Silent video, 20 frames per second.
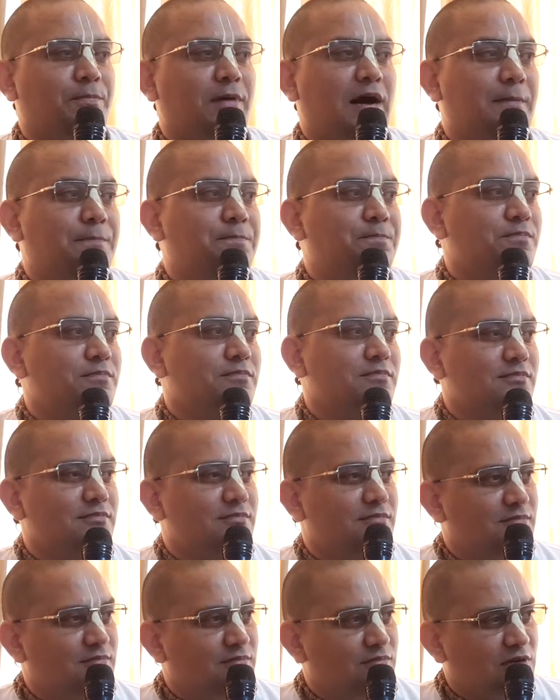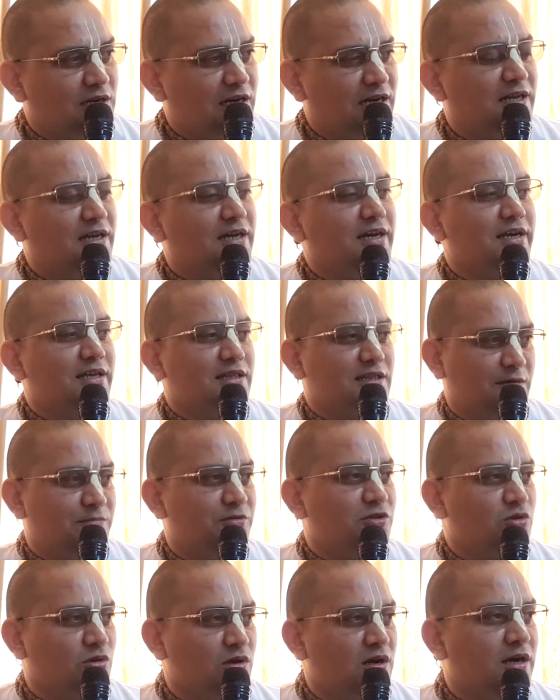पाप कट गए
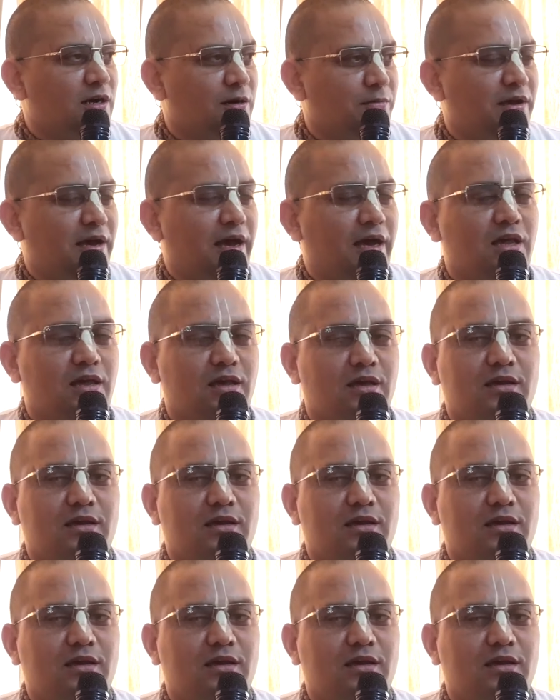तभी तो गंगा में आए